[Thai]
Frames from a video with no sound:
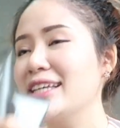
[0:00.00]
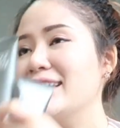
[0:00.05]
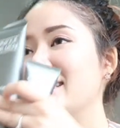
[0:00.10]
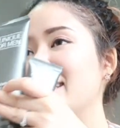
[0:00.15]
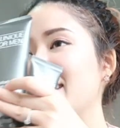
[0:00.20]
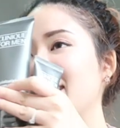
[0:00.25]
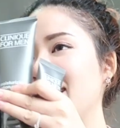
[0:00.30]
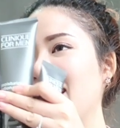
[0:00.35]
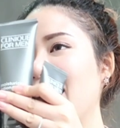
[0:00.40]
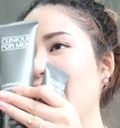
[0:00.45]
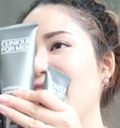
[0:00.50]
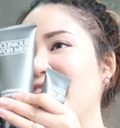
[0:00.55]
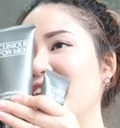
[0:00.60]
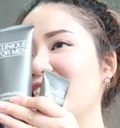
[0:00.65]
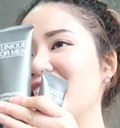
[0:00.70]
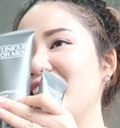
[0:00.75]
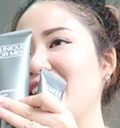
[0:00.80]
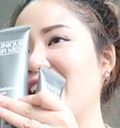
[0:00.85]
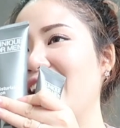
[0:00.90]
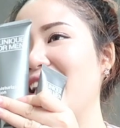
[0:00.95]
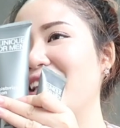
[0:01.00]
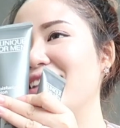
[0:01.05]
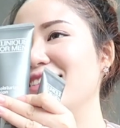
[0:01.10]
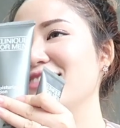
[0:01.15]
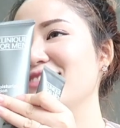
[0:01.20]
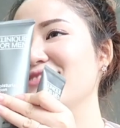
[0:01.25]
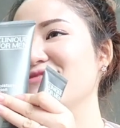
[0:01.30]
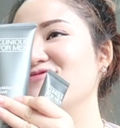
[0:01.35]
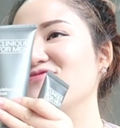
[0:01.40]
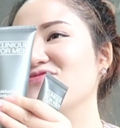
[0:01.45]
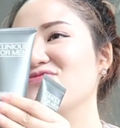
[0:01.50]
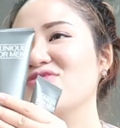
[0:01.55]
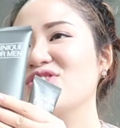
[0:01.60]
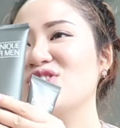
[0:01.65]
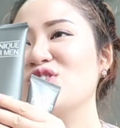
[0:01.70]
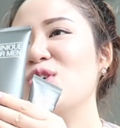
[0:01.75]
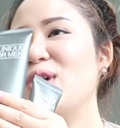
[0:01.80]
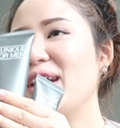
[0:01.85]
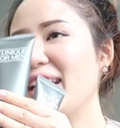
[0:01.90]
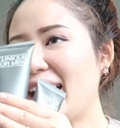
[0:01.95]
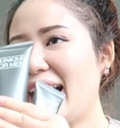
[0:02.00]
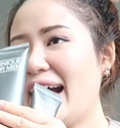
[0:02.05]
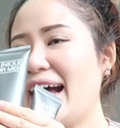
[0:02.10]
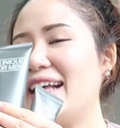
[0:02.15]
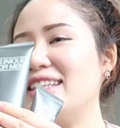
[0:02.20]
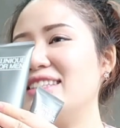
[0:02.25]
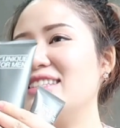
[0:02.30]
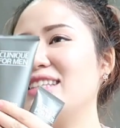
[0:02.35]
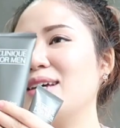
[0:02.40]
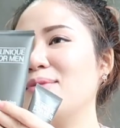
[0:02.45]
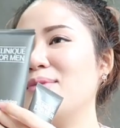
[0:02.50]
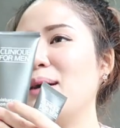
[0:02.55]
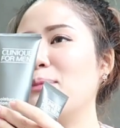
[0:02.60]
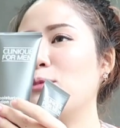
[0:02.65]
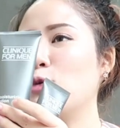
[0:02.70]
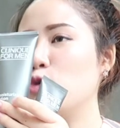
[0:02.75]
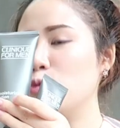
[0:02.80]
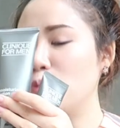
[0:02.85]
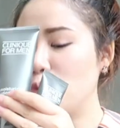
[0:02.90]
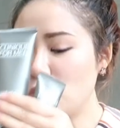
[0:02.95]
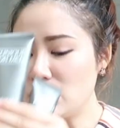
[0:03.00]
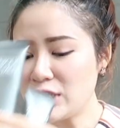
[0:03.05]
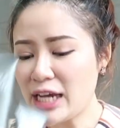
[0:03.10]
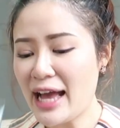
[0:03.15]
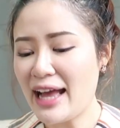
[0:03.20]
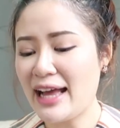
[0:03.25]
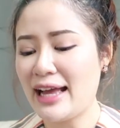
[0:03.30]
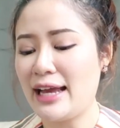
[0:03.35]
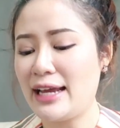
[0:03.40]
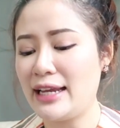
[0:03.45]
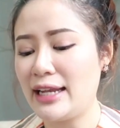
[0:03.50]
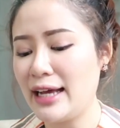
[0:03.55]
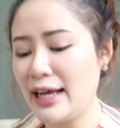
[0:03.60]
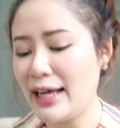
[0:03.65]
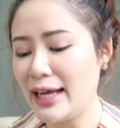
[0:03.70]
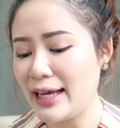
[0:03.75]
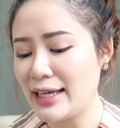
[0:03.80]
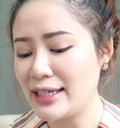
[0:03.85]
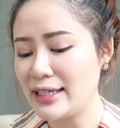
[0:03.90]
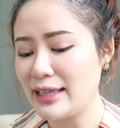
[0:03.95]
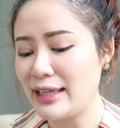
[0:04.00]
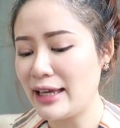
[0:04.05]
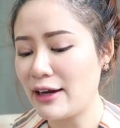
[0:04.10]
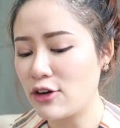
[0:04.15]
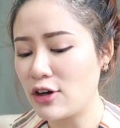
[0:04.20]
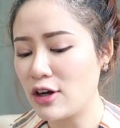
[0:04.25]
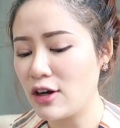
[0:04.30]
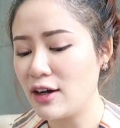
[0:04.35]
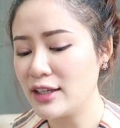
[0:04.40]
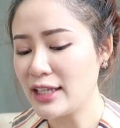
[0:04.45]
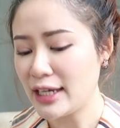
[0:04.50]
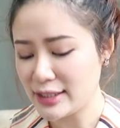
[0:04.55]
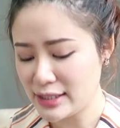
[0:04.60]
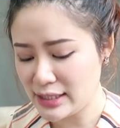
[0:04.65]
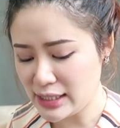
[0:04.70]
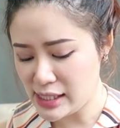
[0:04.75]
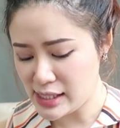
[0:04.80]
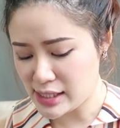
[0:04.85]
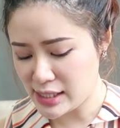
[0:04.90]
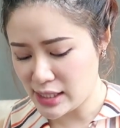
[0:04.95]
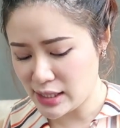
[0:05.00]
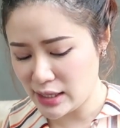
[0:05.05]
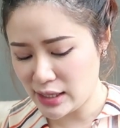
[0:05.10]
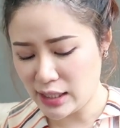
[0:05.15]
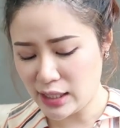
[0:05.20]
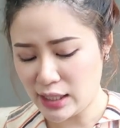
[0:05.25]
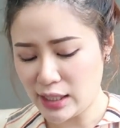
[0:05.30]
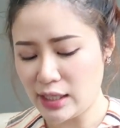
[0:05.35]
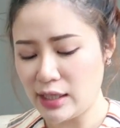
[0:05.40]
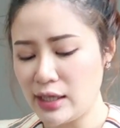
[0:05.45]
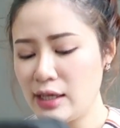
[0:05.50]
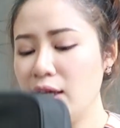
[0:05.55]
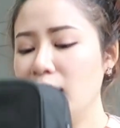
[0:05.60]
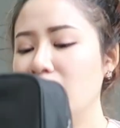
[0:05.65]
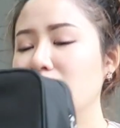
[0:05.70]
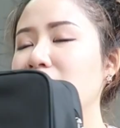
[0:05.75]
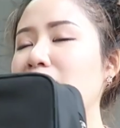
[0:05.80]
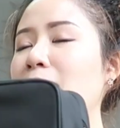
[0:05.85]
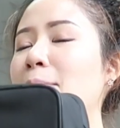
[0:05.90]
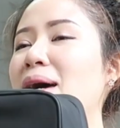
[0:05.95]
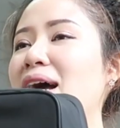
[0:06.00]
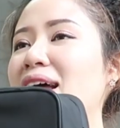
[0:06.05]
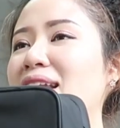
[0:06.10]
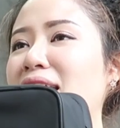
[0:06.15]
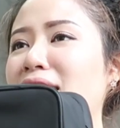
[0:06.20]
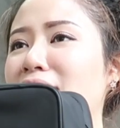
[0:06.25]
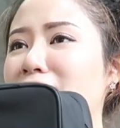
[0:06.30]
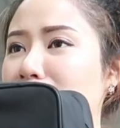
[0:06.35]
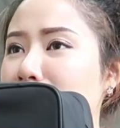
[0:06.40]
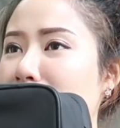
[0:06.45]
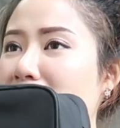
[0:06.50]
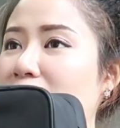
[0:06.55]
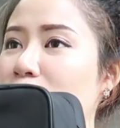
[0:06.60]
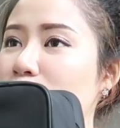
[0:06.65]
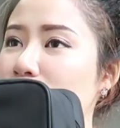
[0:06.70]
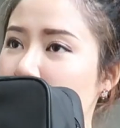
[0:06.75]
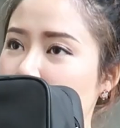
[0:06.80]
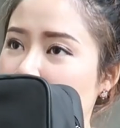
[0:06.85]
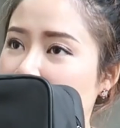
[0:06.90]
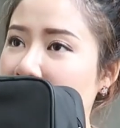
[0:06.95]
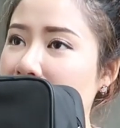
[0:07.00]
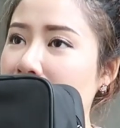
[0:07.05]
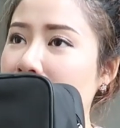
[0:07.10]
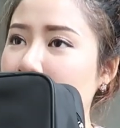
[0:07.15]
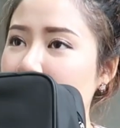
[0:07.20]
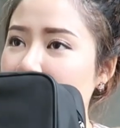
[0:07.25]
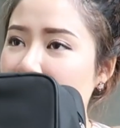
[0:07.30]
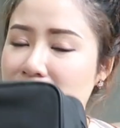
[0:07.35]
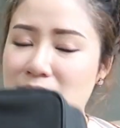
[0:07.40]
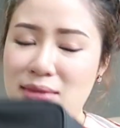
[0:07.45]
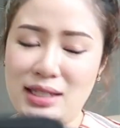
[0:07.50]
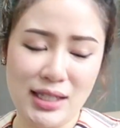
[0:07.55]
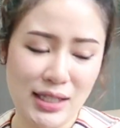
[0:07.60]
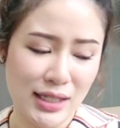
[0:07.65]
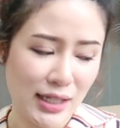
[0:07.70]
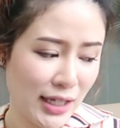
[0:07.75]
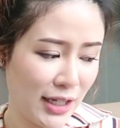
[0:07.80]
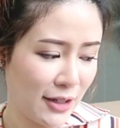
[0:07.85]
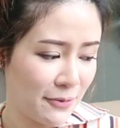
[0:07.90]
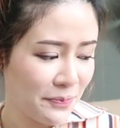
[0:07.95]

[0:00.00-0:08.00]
4ชิ้นด้วยกันสำหรับคุณผู้ชายนะคะแล้วก็ทั้ง4ชิ้นนี้จะมาในกระเป๋าสวยงามแบบนี้